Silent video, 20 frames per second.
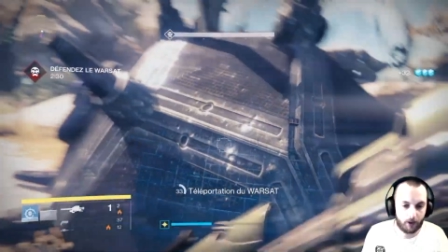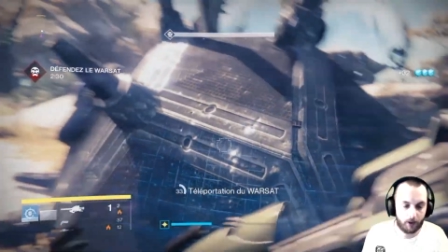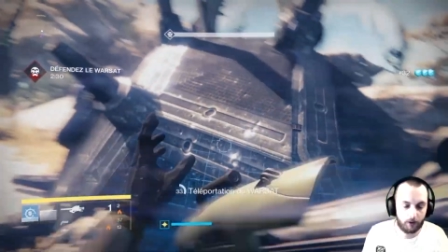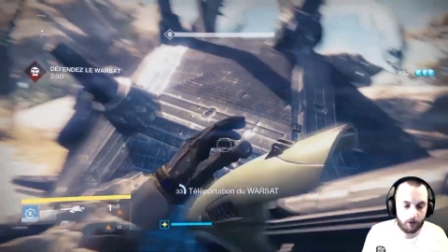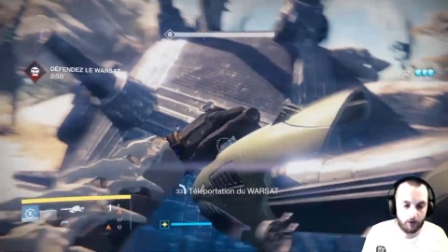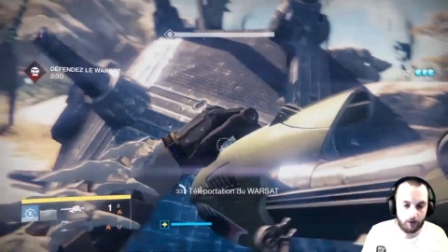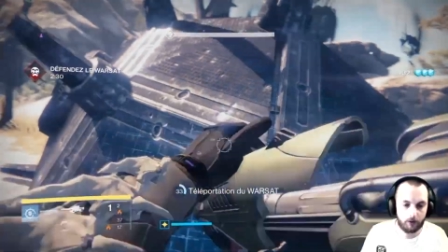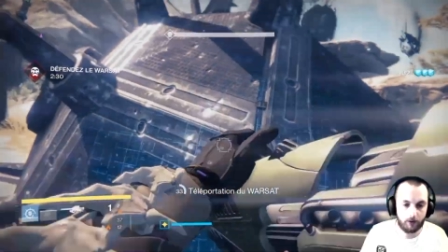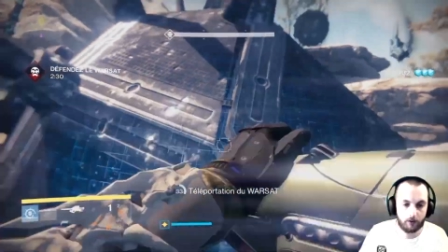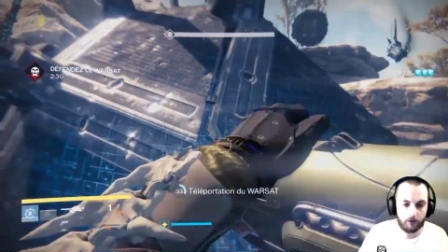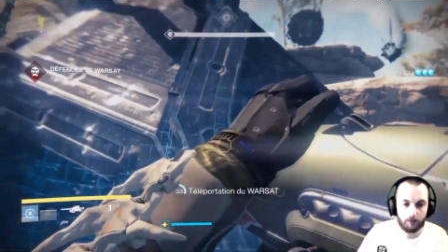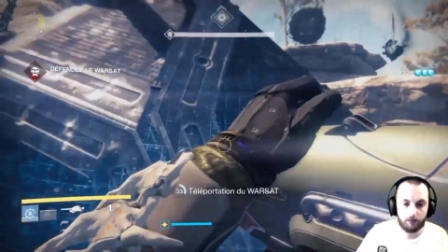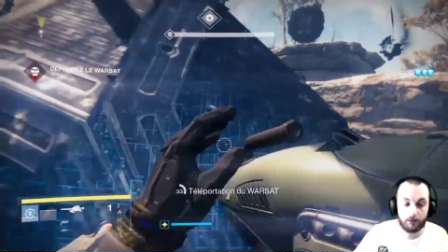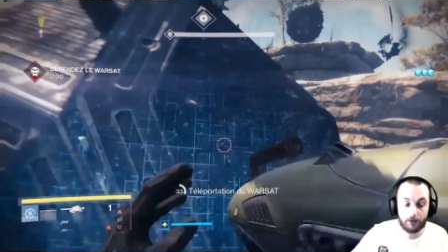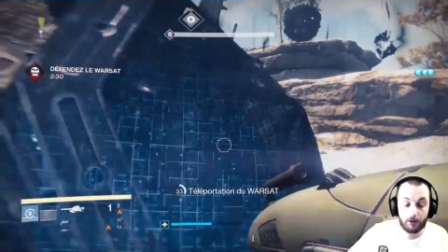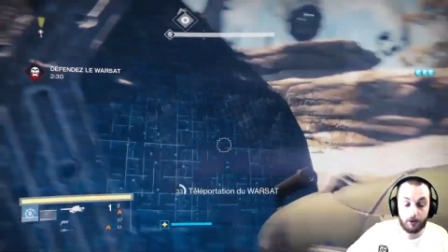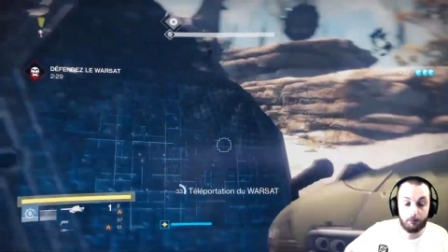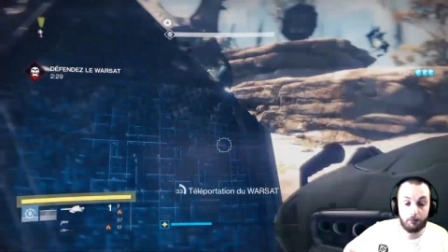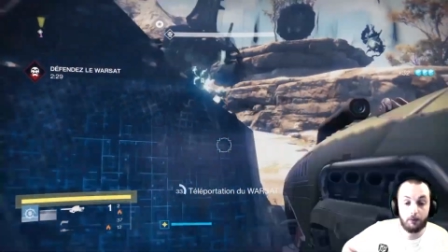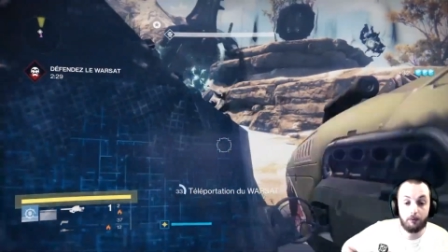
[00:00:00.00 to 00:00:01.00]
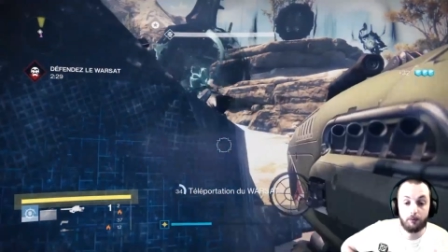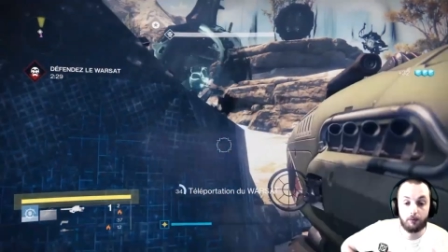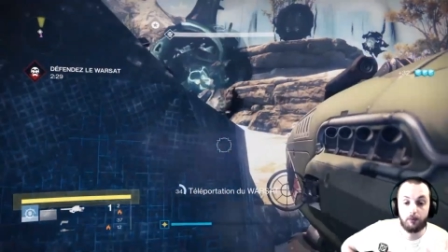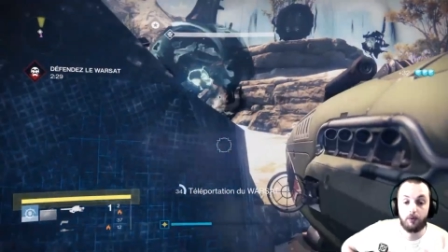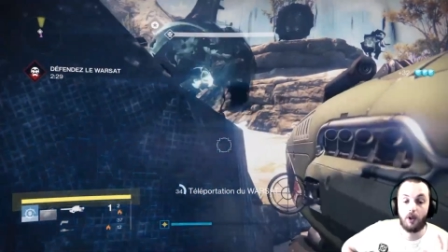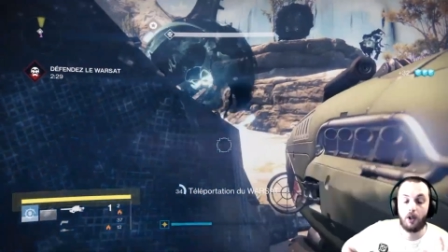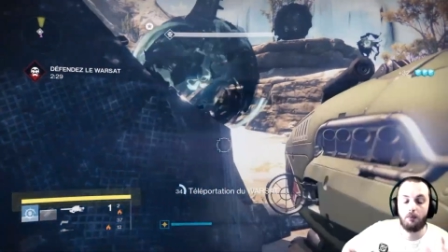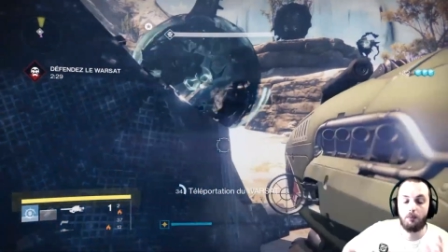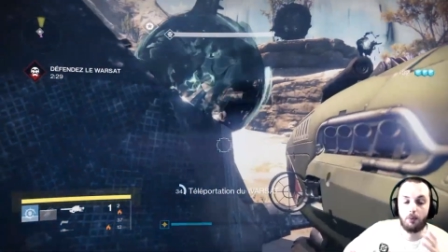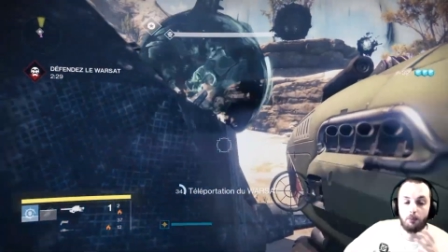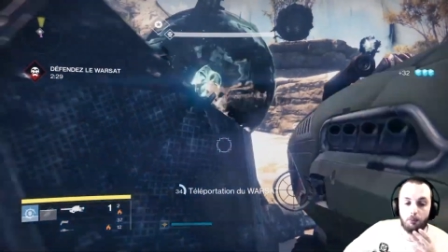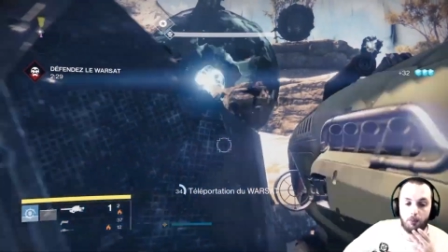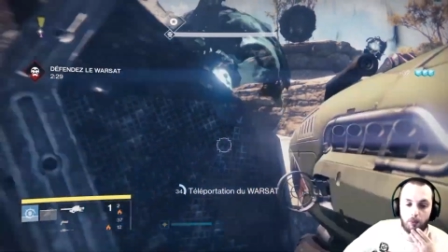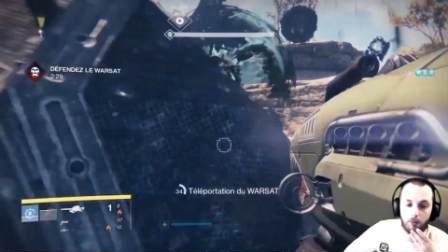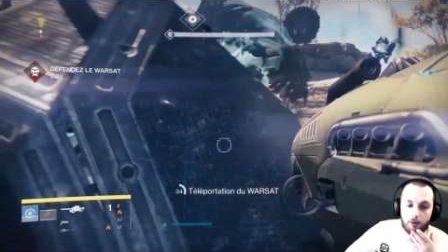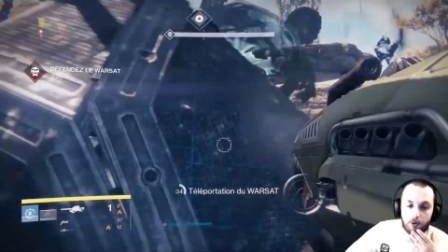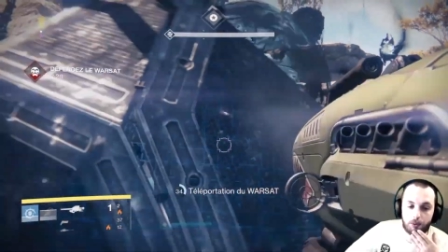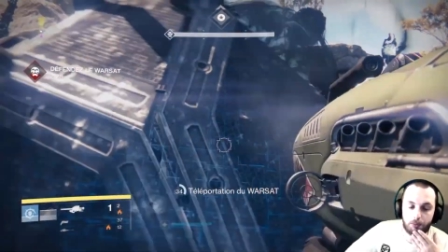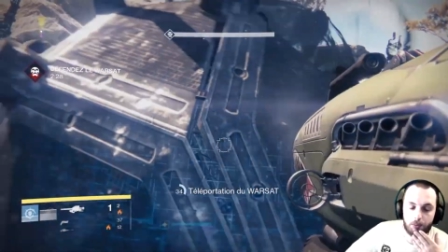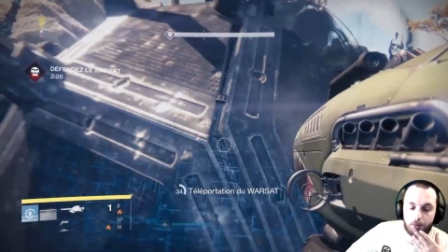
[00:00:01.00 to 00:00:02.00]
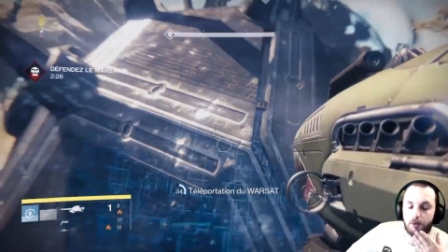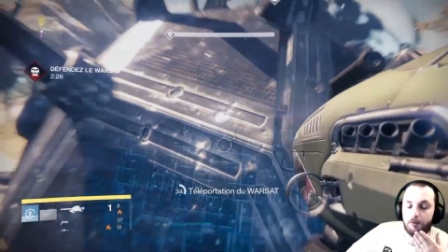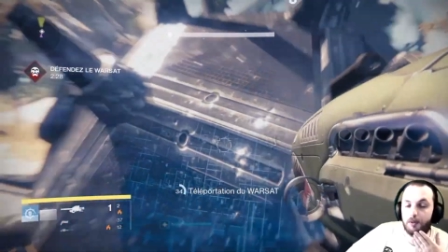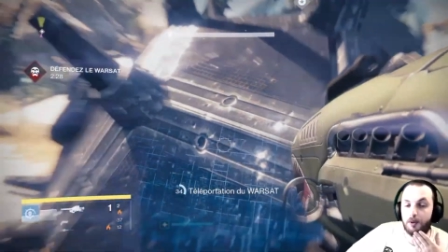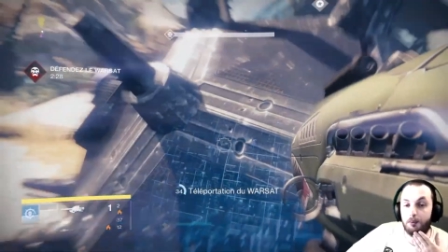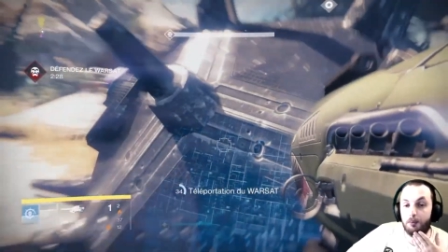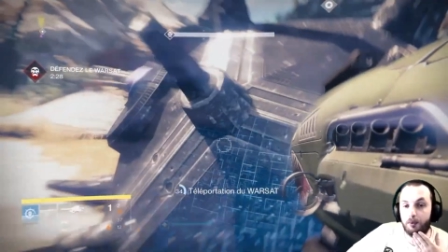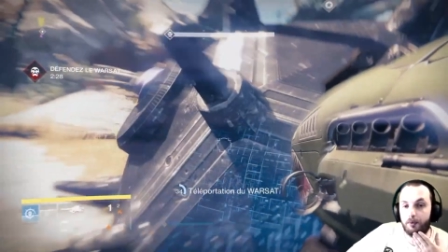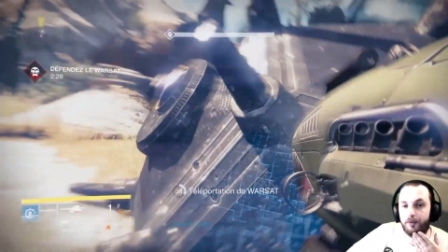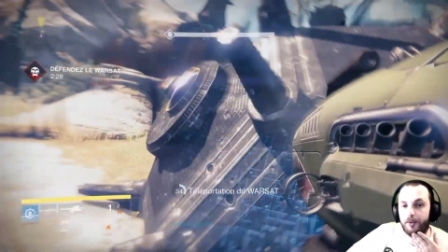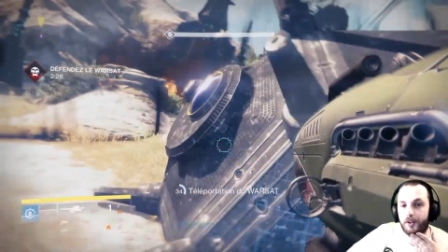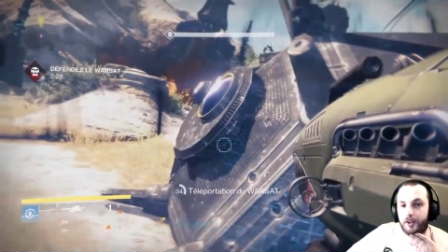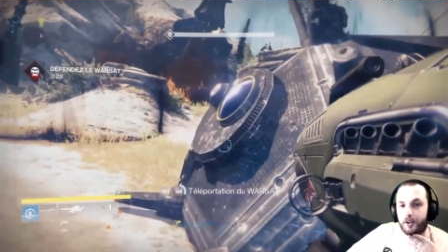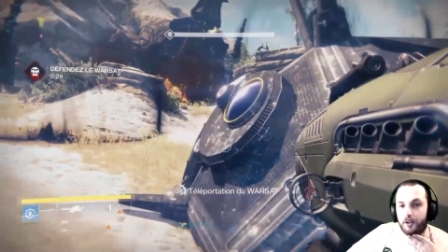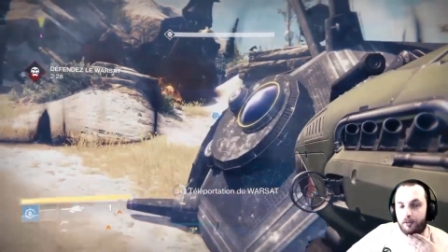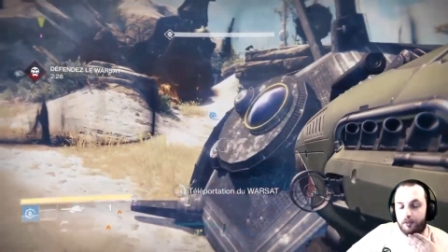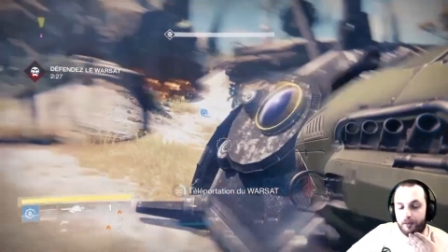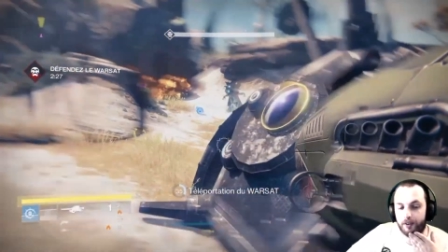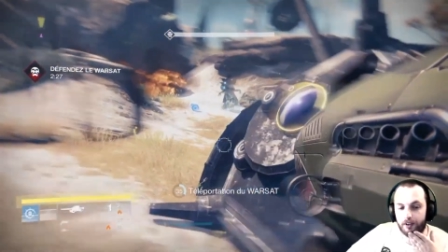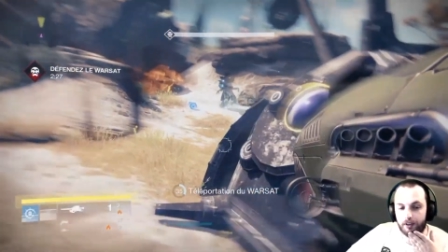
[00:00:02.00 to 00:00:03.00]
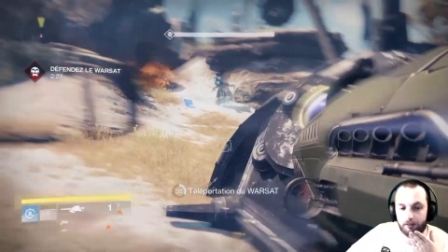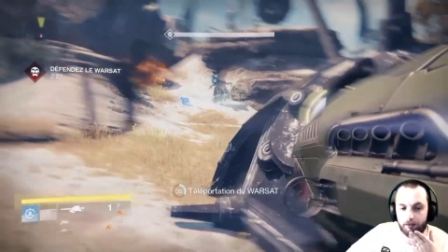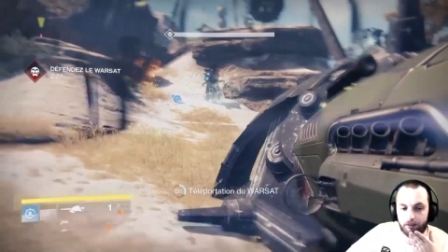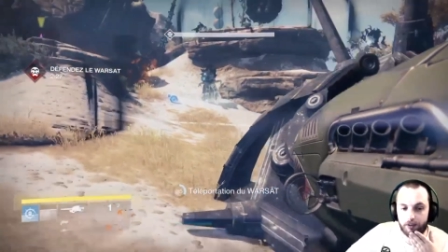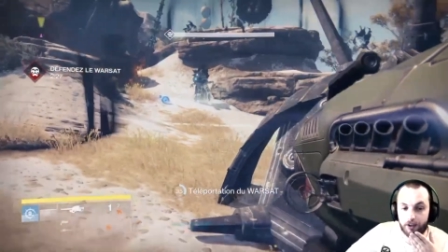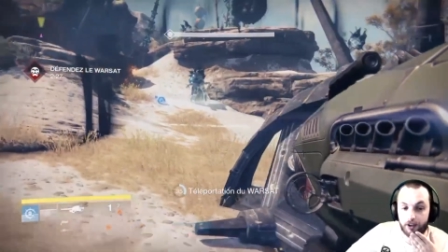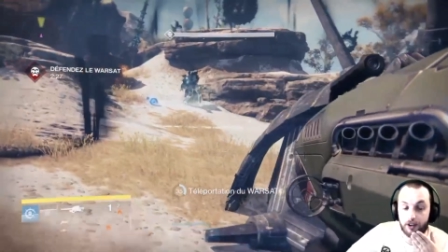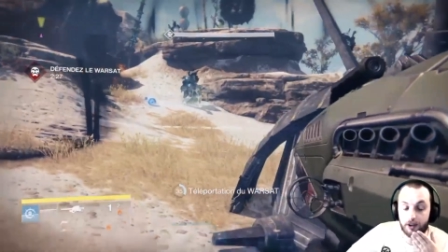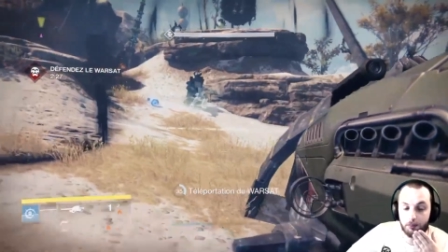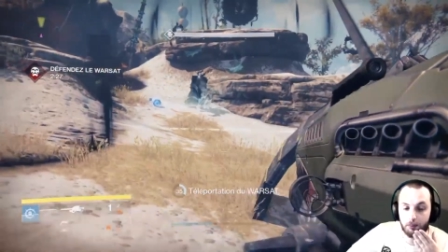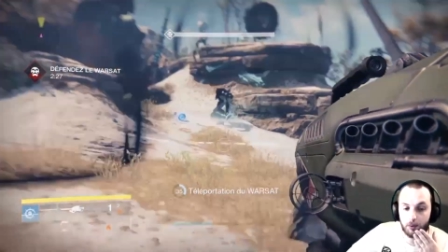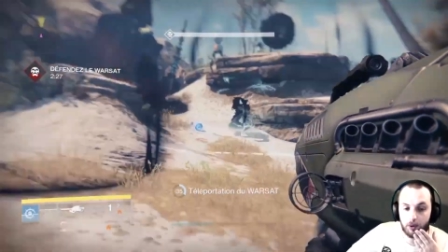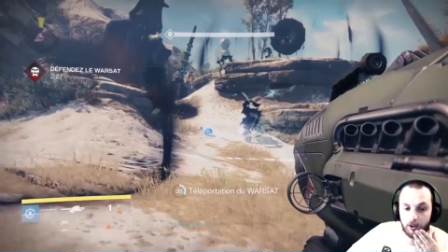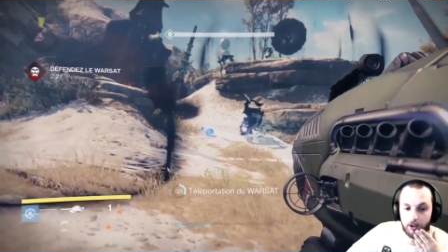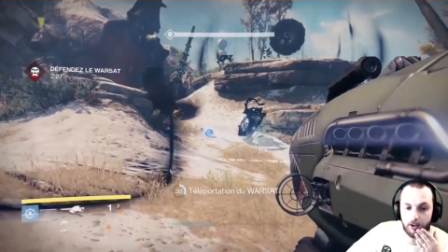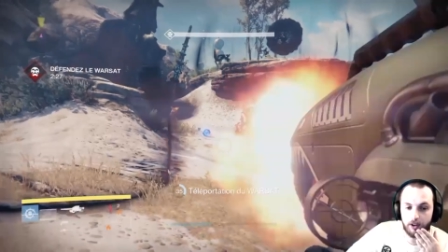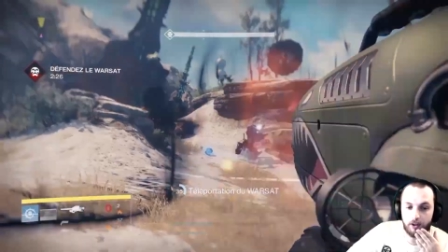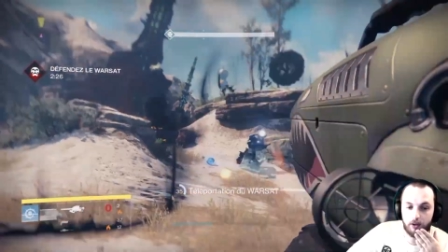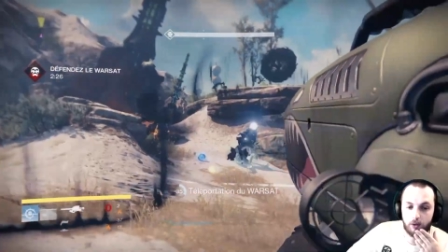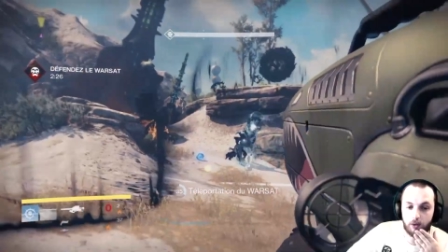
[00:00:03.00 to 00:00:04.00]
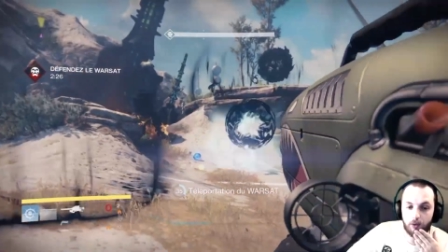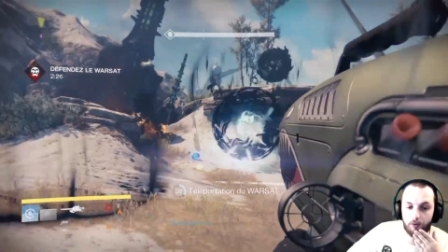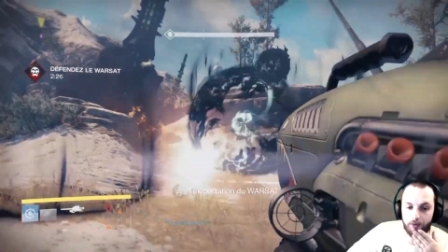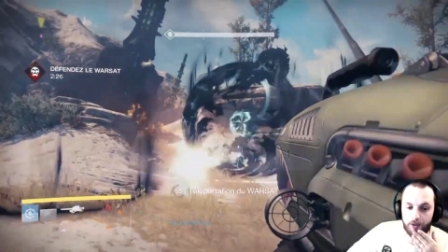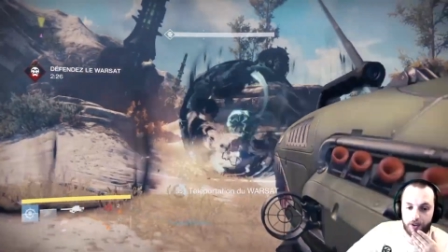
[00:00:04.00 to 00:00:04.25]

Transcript: Euh, vous allez même voir un moment, hein, je me suis un petit peu fiché en fait. J'ai tellement clean trop